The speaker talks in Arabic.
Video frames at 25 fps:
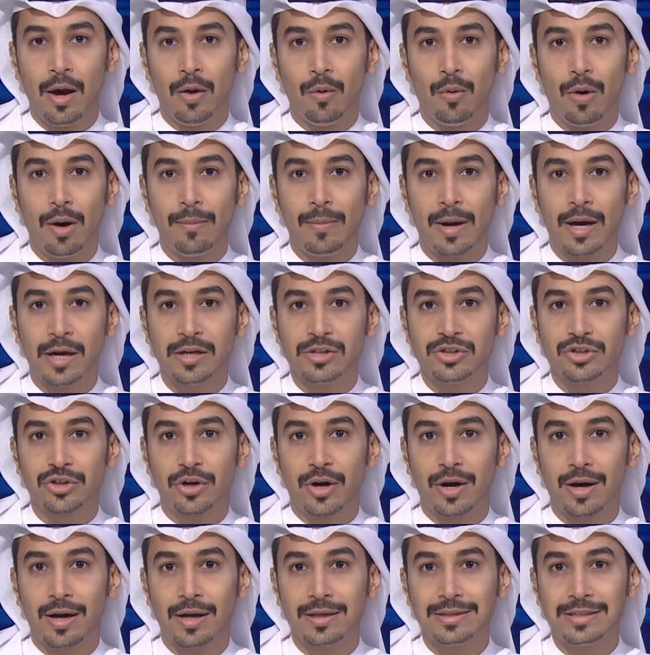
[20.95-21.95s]
ومع
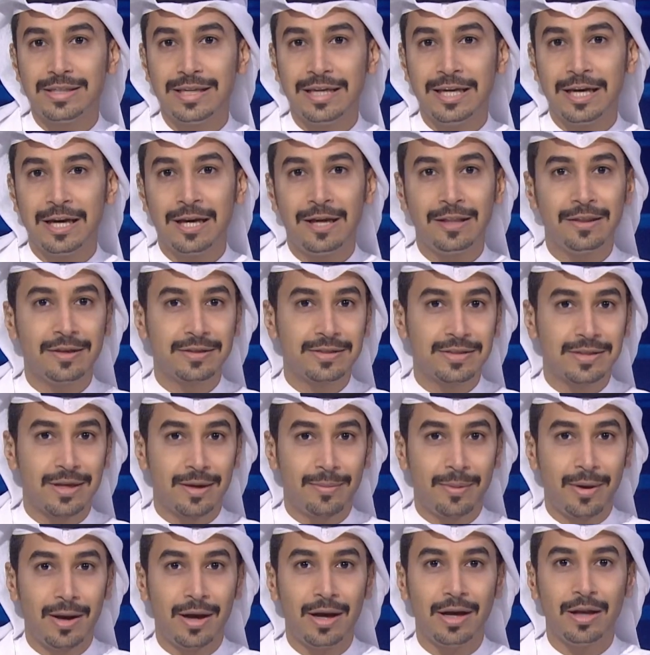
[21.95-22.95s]
اشراقه هذا
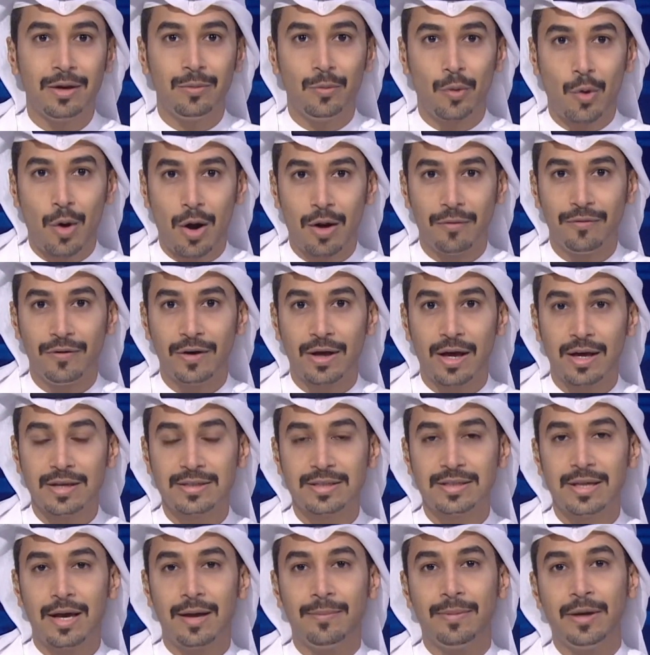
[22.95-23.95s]
الصباح الموافق
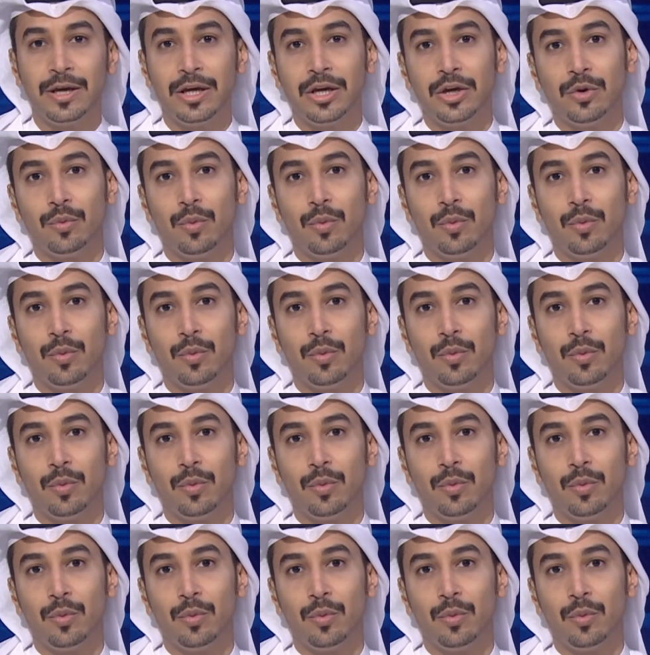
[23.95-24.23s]
السابع